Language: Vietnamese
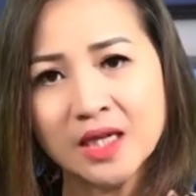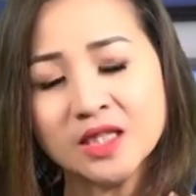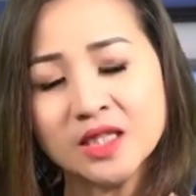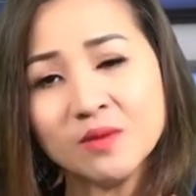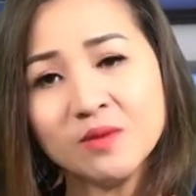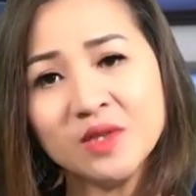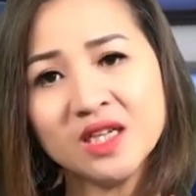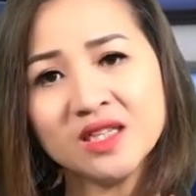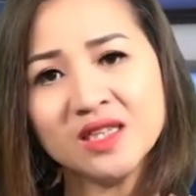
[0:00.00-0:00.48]

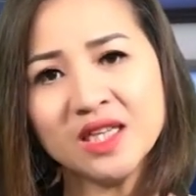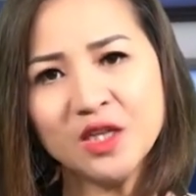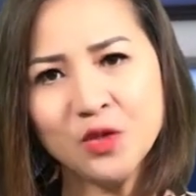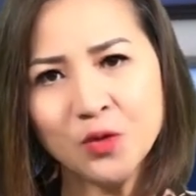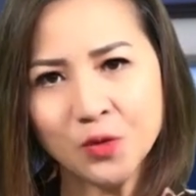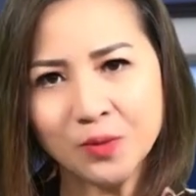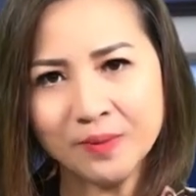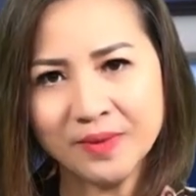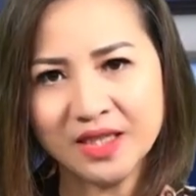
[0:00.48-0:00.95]
trong nhân tính
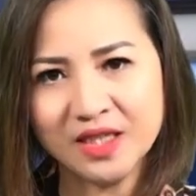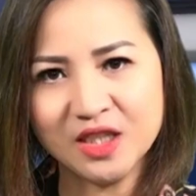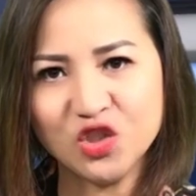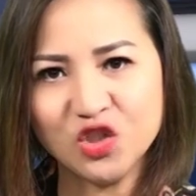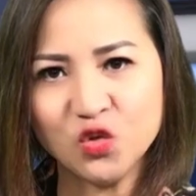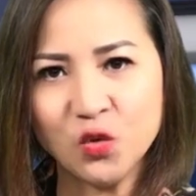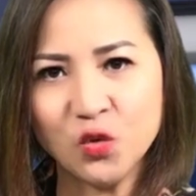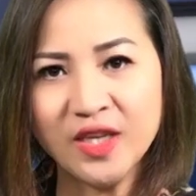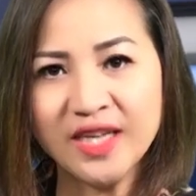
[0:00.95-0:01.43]
của mình,
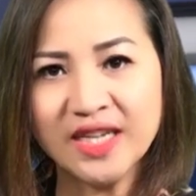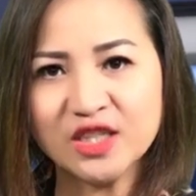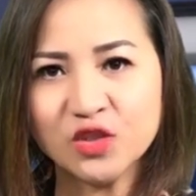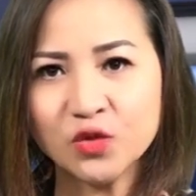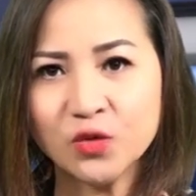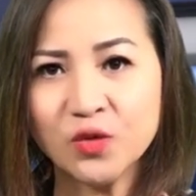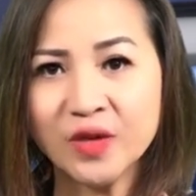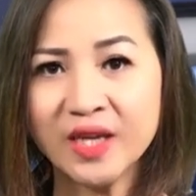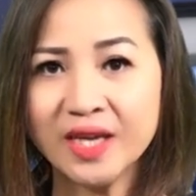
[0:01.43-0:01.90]
Chúa
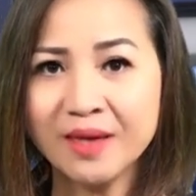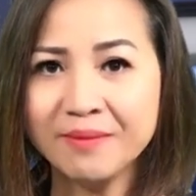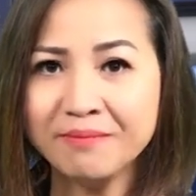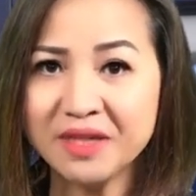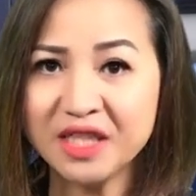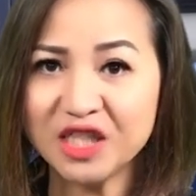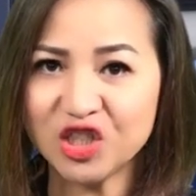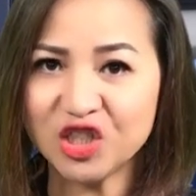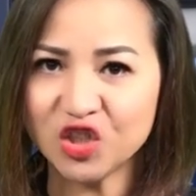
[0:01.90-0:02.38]
Giêsu hiến
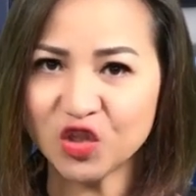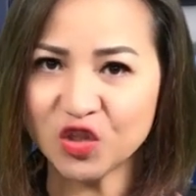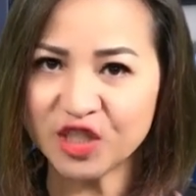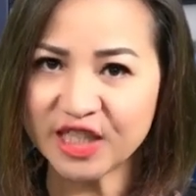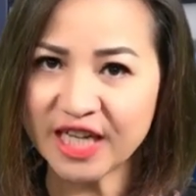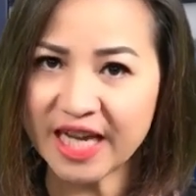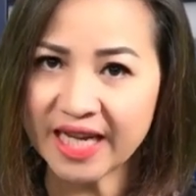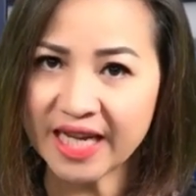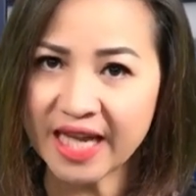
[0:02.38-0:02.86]
mình cho
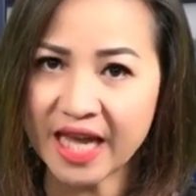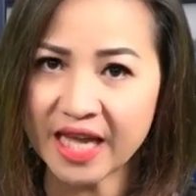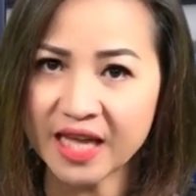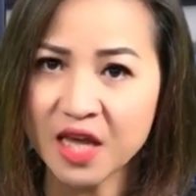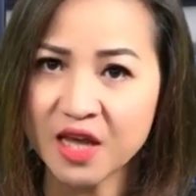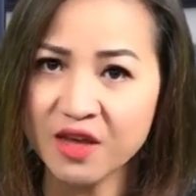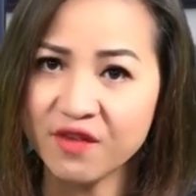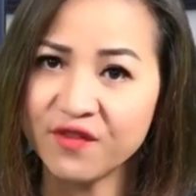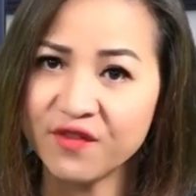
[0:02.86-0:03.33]
cha Ngài
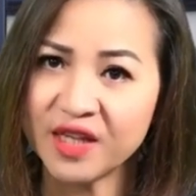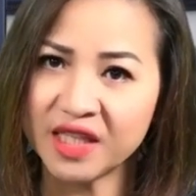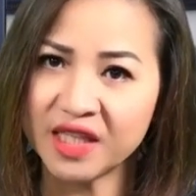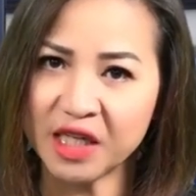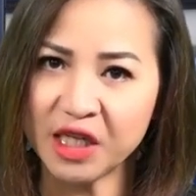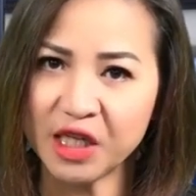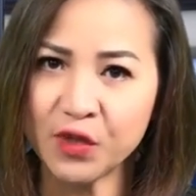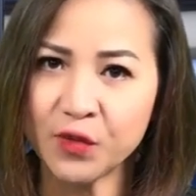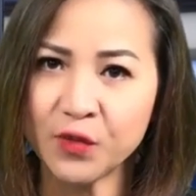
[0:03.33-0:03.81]
vì
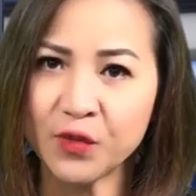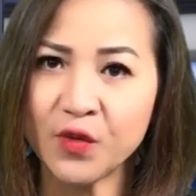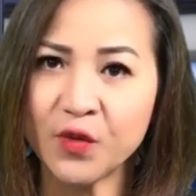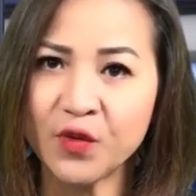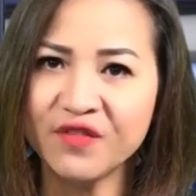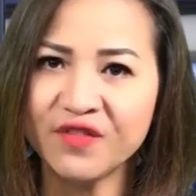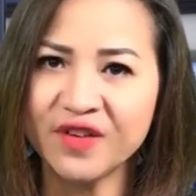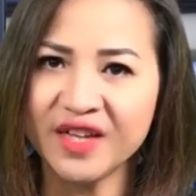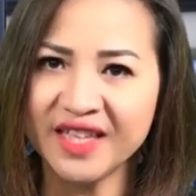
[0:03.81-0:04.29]
tình yêu
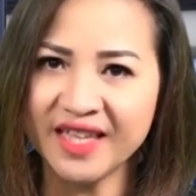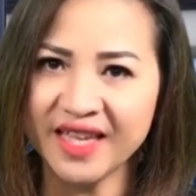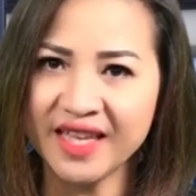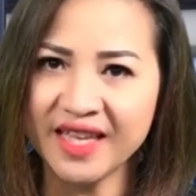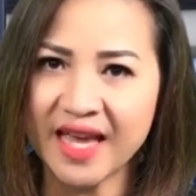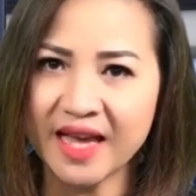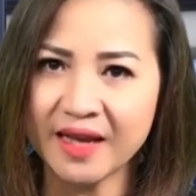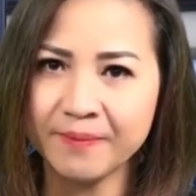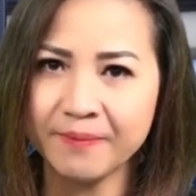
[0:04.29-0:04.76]
đối với thế
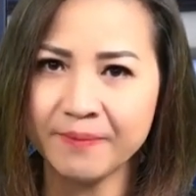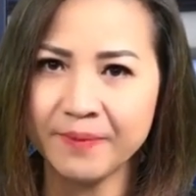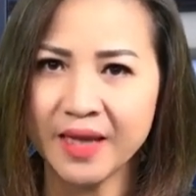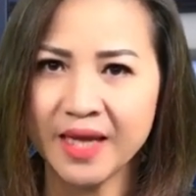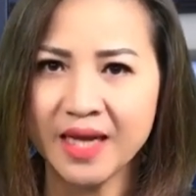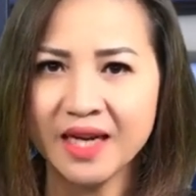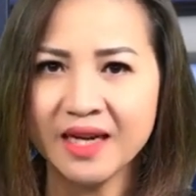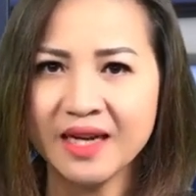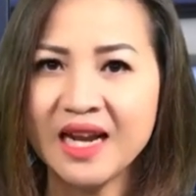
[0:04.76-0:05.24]
gian.
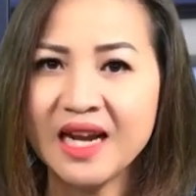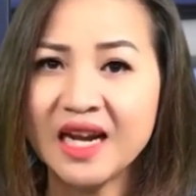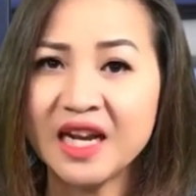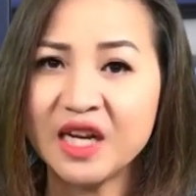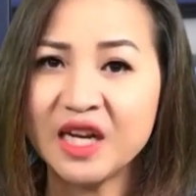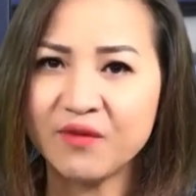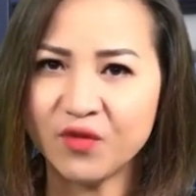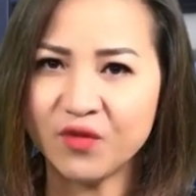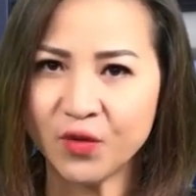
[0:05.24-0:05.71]
Đây là
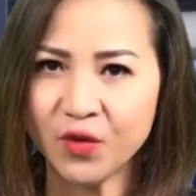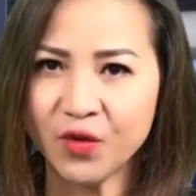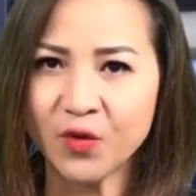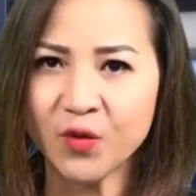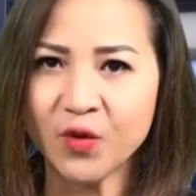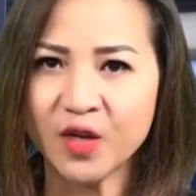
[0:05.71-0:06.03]
niềm vui của